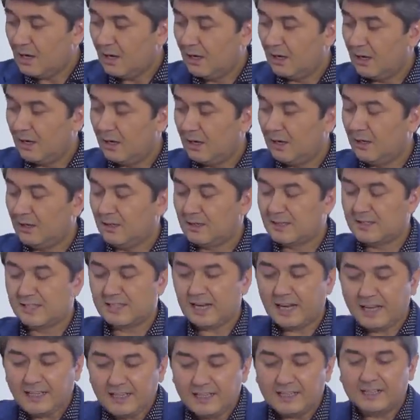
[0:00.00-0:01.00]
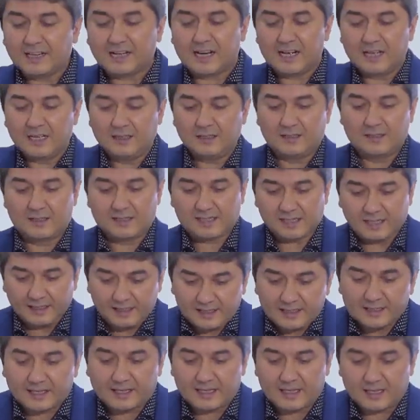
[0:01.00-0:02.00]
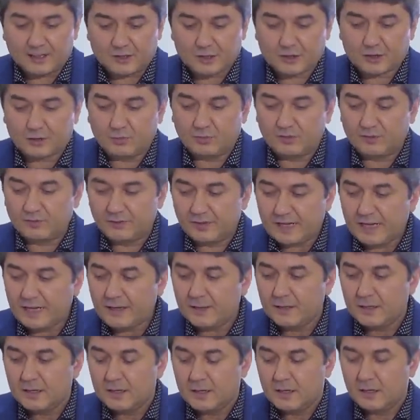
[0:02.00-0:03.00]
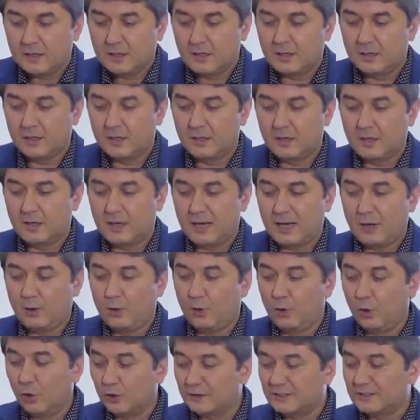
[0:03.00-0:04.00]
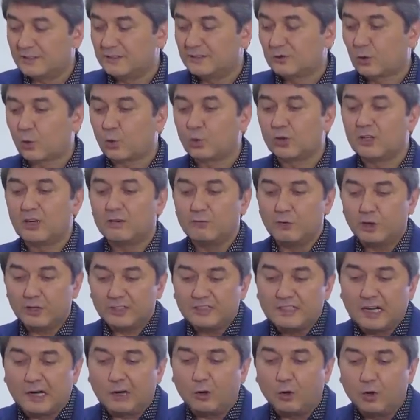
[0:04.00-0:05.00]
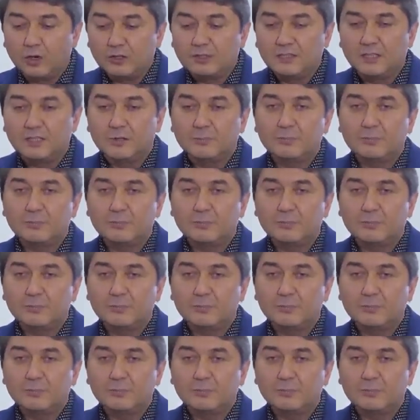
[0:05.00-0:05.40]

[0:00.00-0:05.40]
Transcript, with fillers: А, цель игра, цель игра, чтобы вы а, от трудовой доход